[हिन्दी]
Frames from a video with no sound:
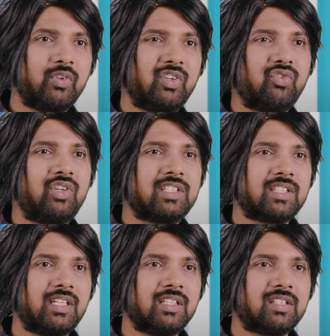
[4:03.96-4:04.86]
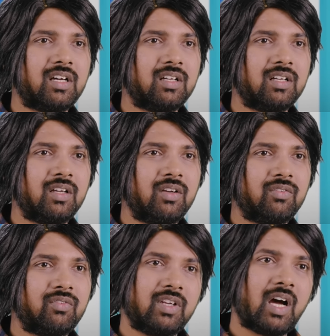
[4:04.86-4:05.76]
भी यूनिक चाहिए था
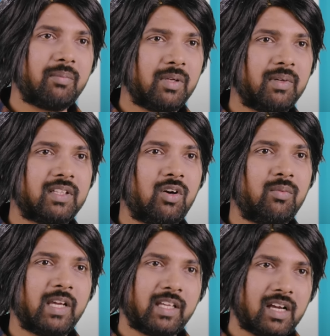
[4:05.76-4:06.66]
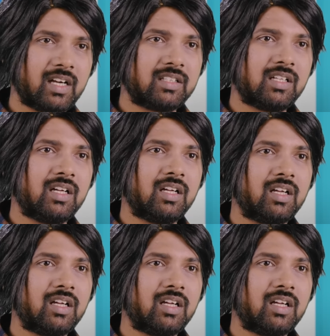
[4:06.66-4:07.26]
फिर आप ही बताओ मैं क्या करता